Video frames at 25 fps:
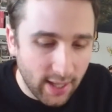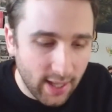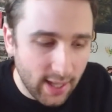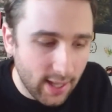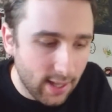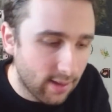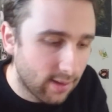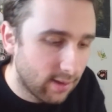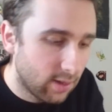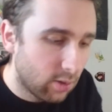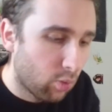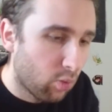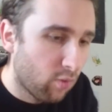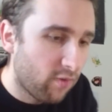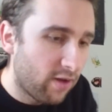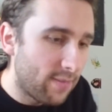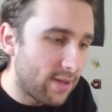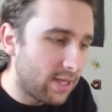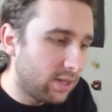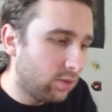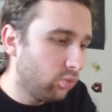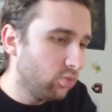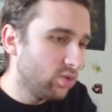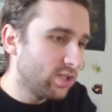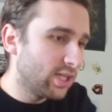Et on va
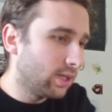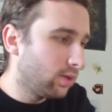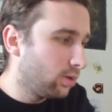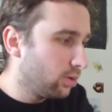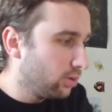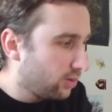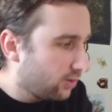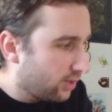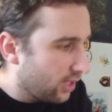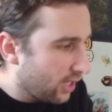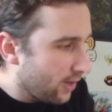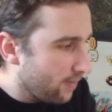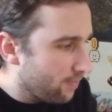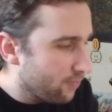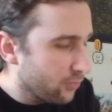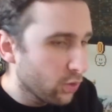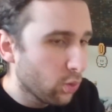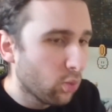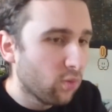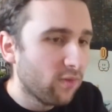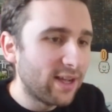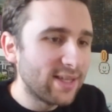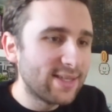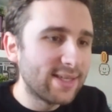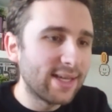mettre tout ça de côté,
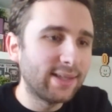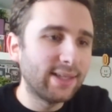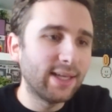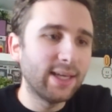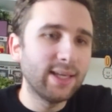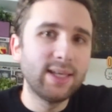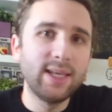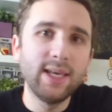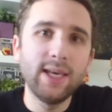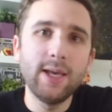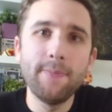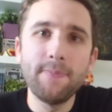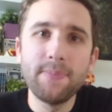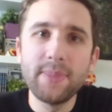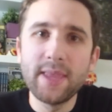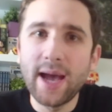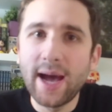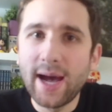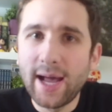on va s'attaquer